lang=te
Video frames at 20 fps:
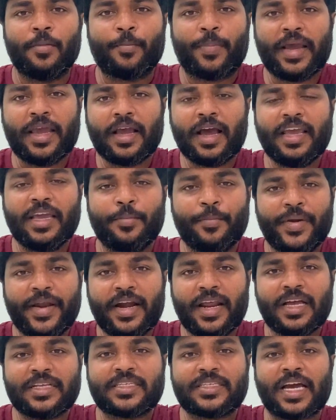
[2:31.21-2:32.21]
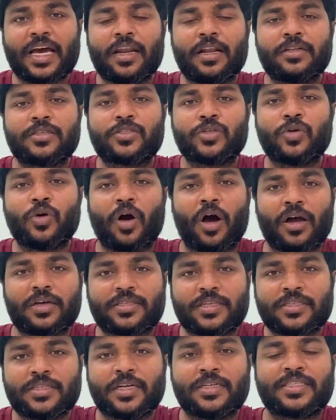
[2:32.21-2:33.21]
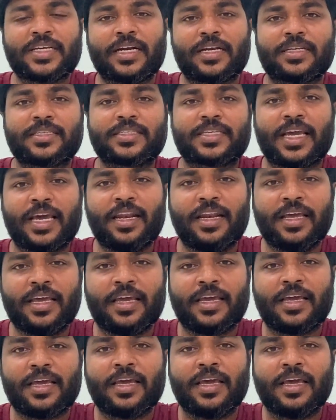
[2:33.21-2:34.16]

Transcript: పైగా ఈ మీడియా ఛానల్స్ ఆక్సిజన్ సెంటర్స్కి వెళ్ళి